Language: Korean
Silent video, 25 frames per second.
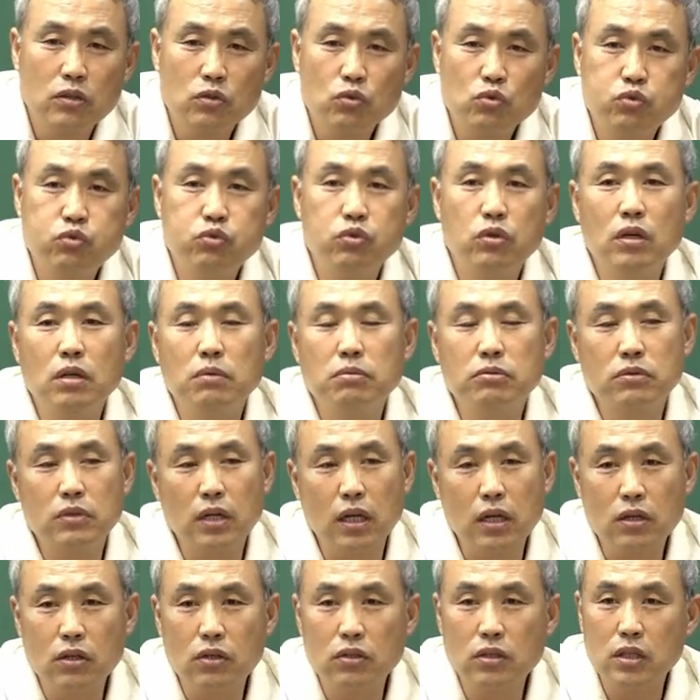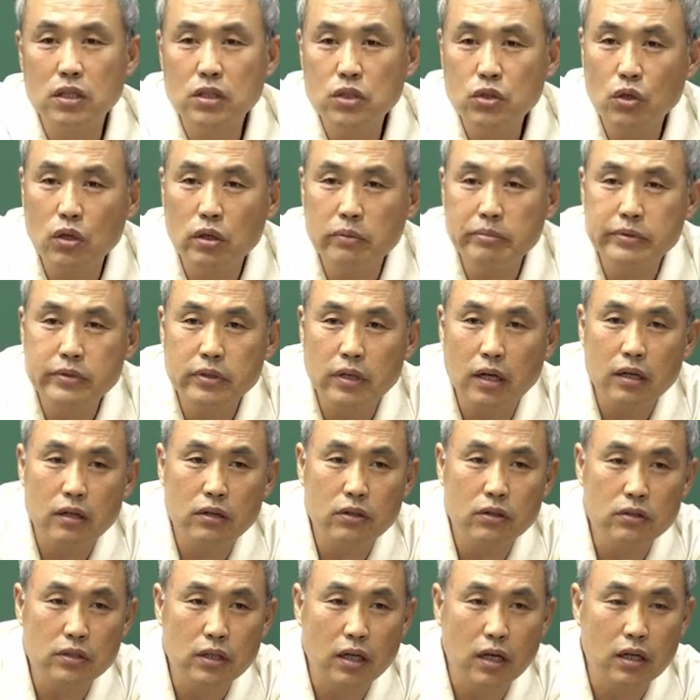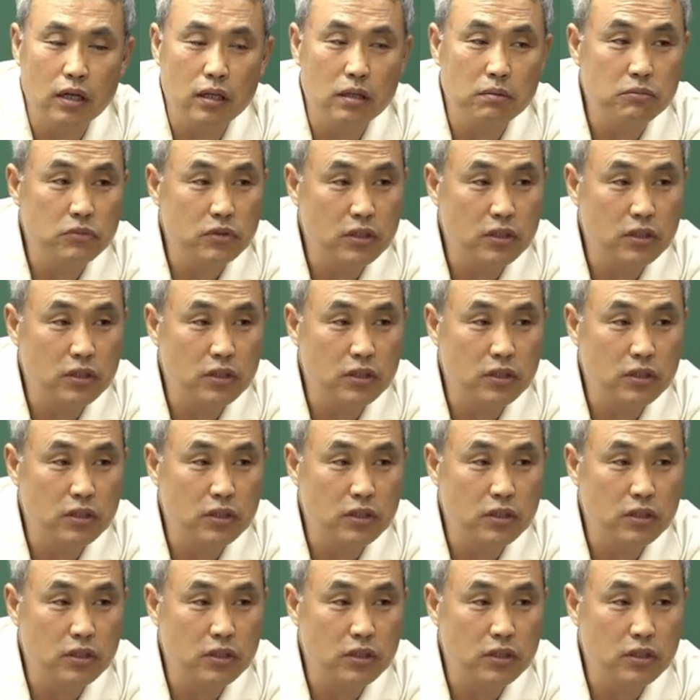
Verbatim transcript: 9월부터 할 거냐, 10월부터 할 거냐 이런